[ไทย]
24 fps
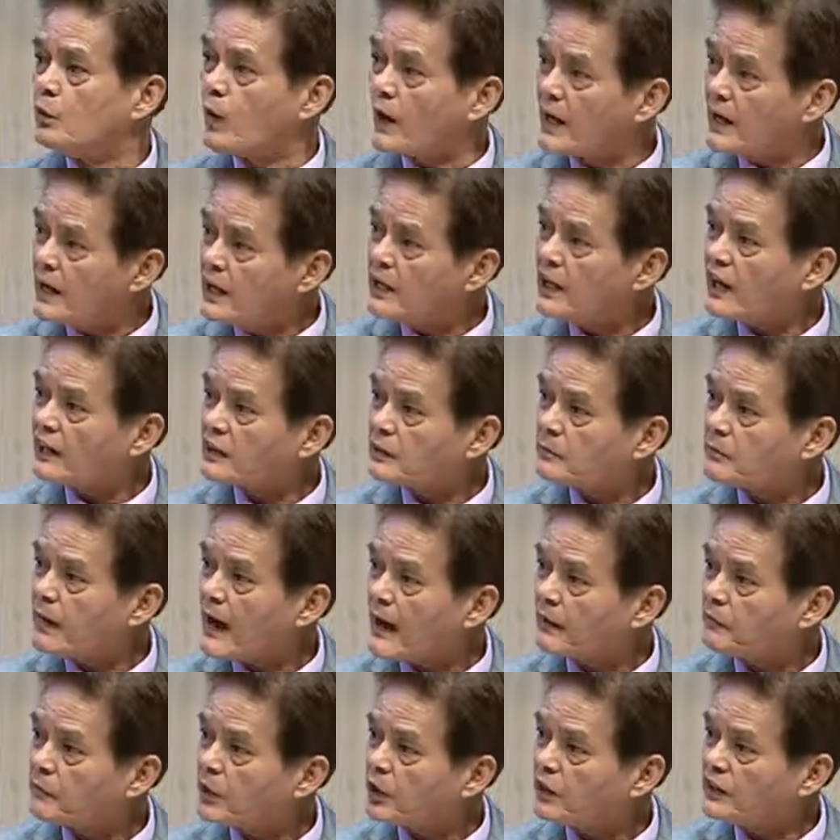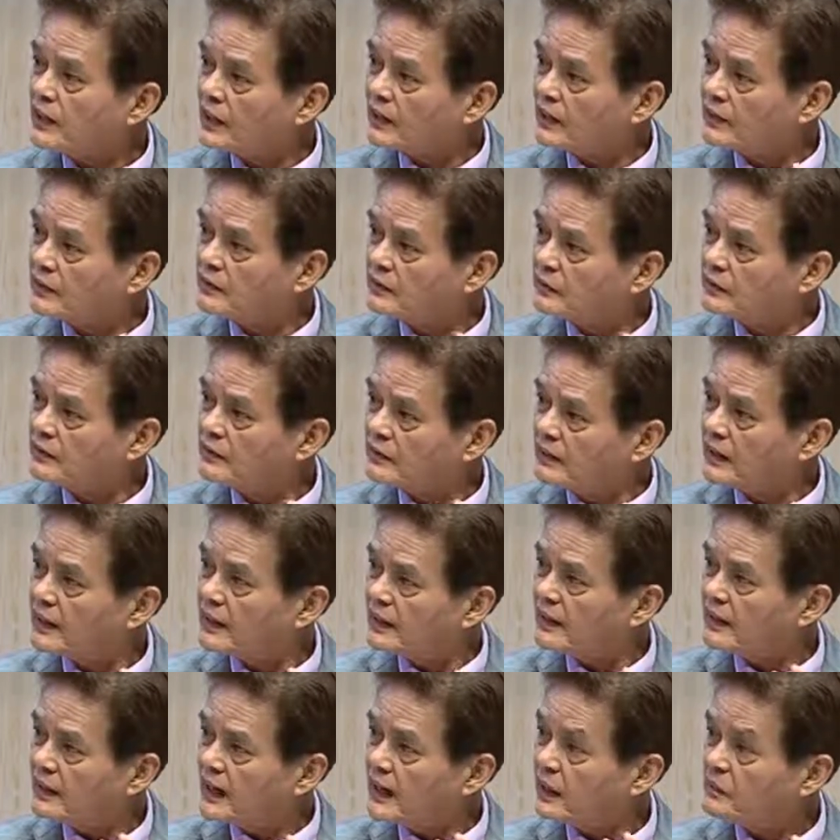วันนี้รัฐบาลก็ยัง
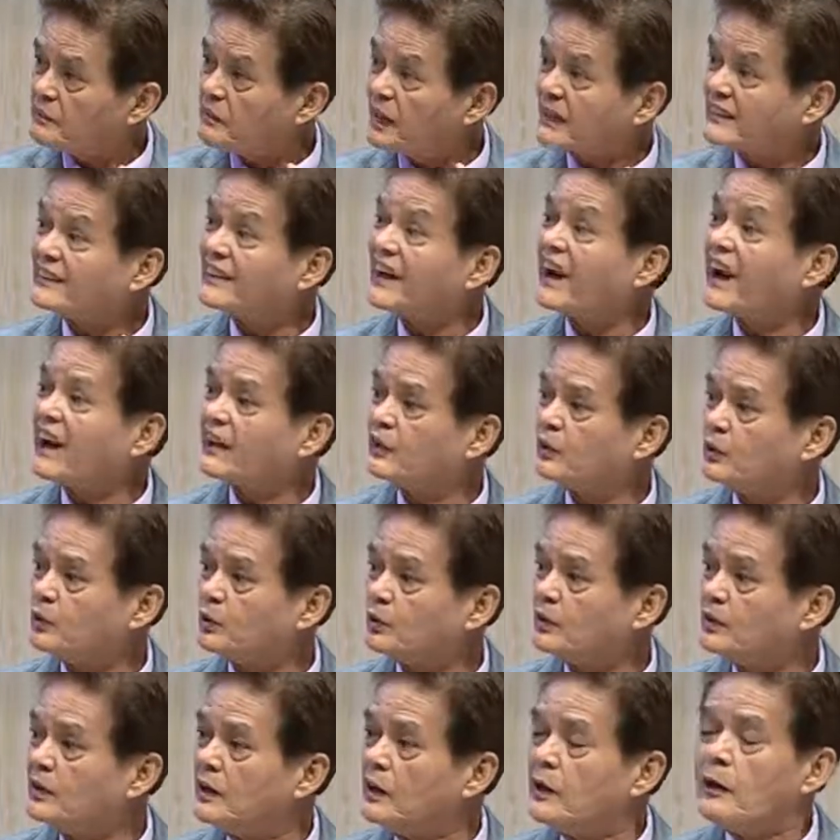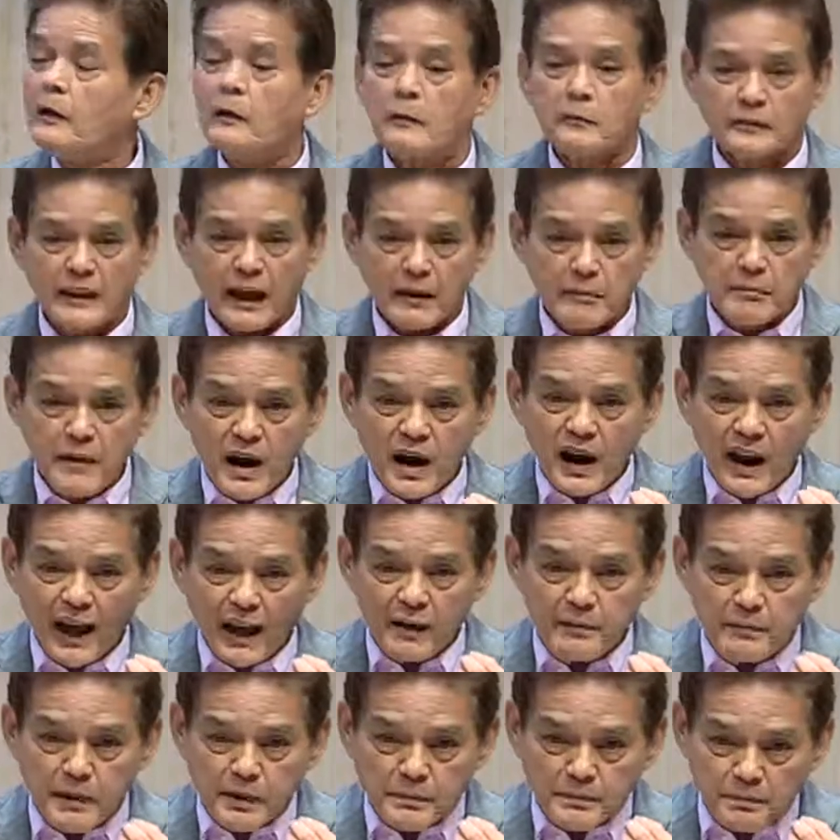มาตยาอยู่ แต่เมื่อไหร่
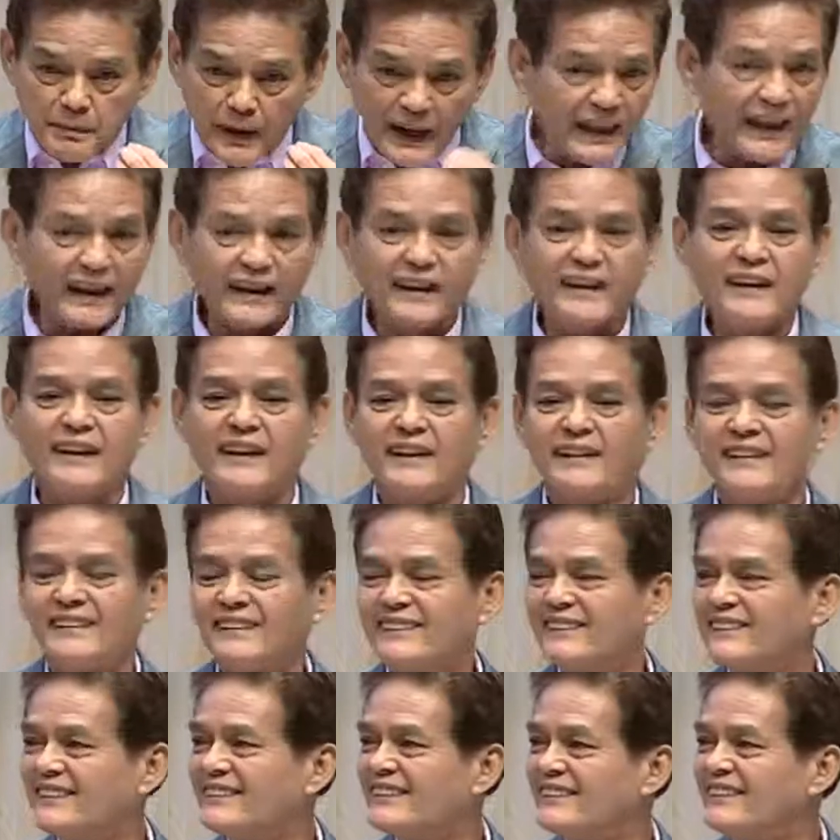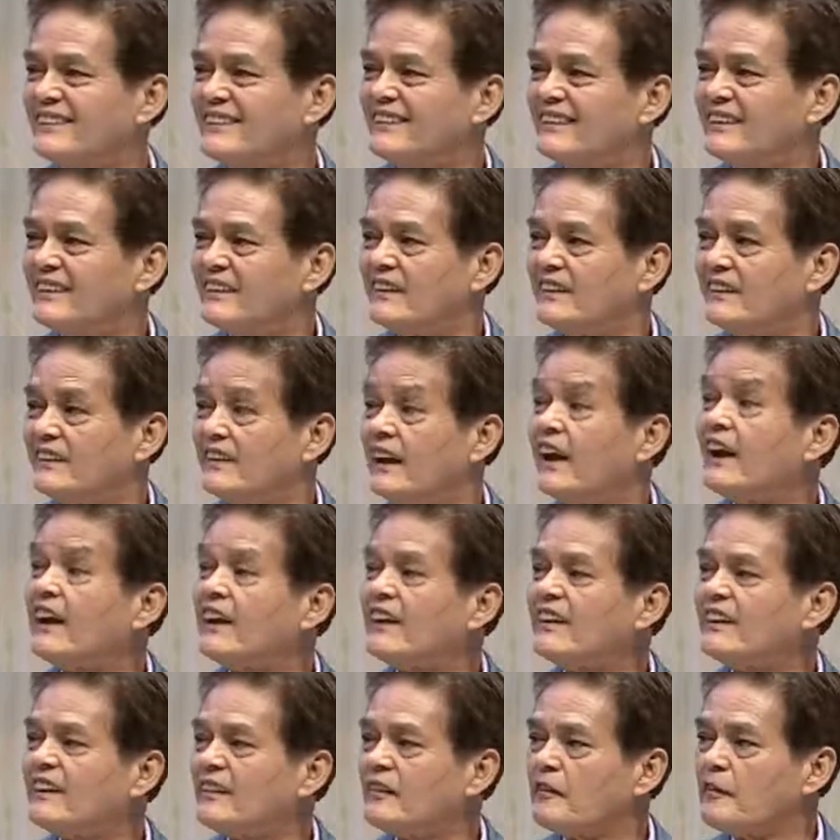มันเปลี่ยนเนี่ย นะ
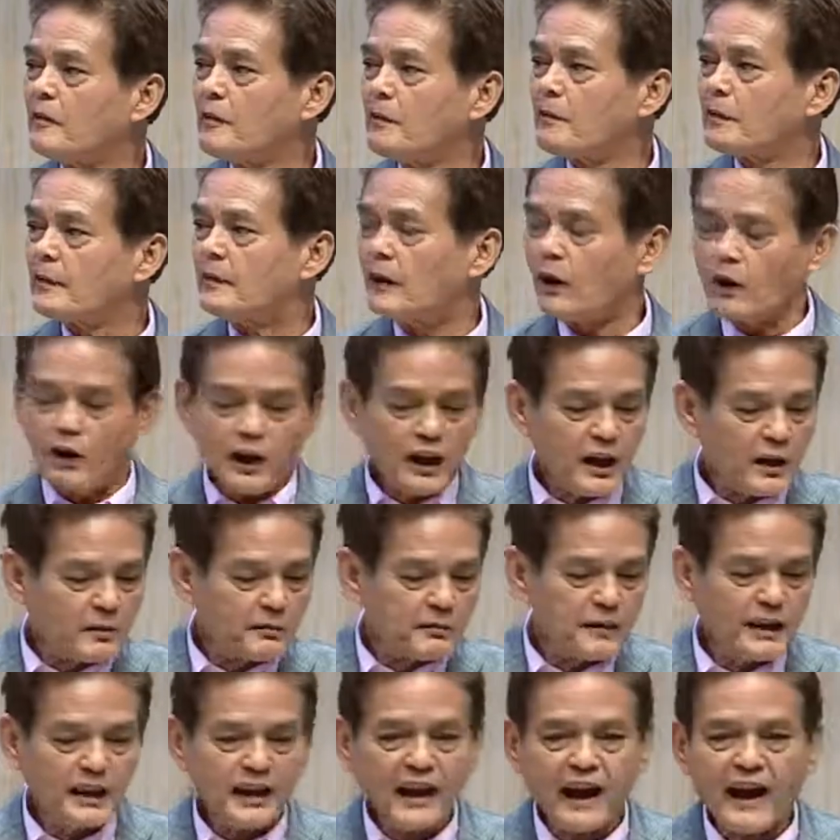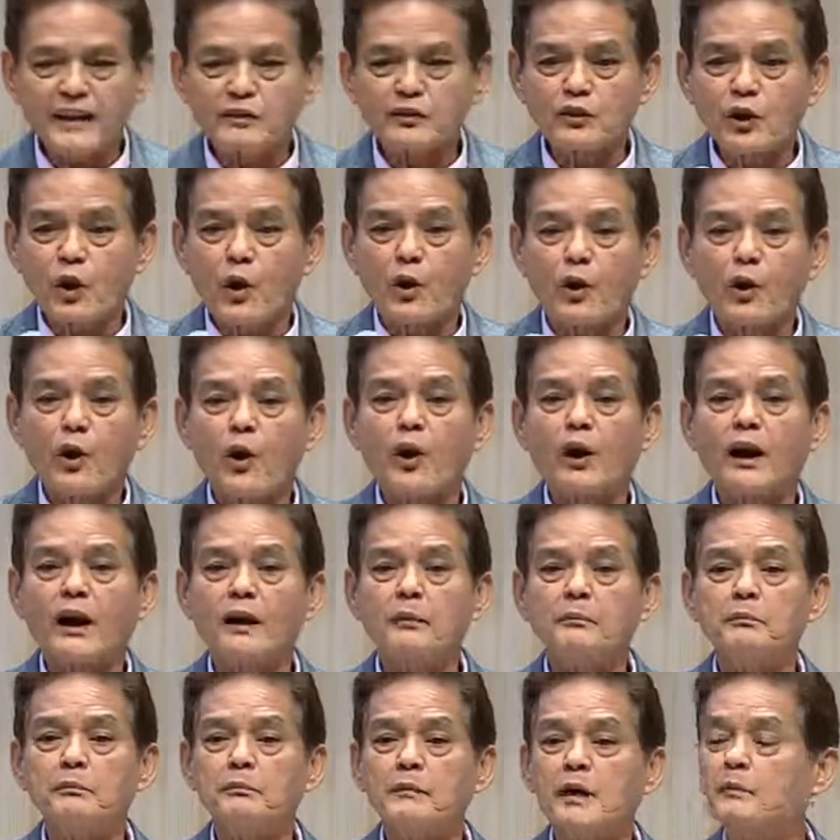แล้วเริ่มมีการต่อรองอะ
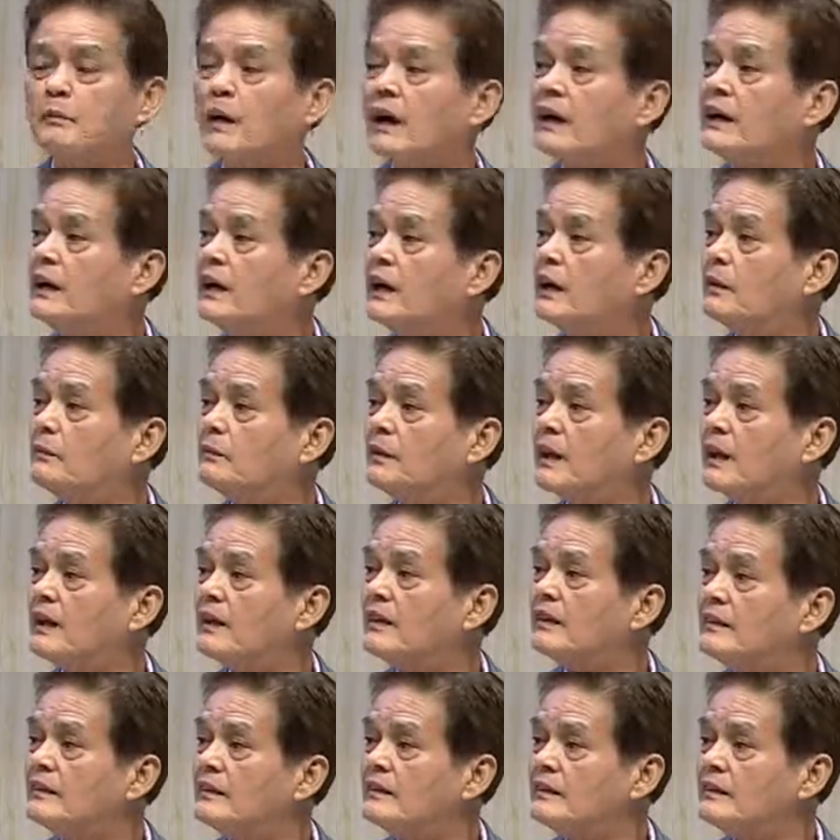ไรมันเหมือนเดิมเนี่ย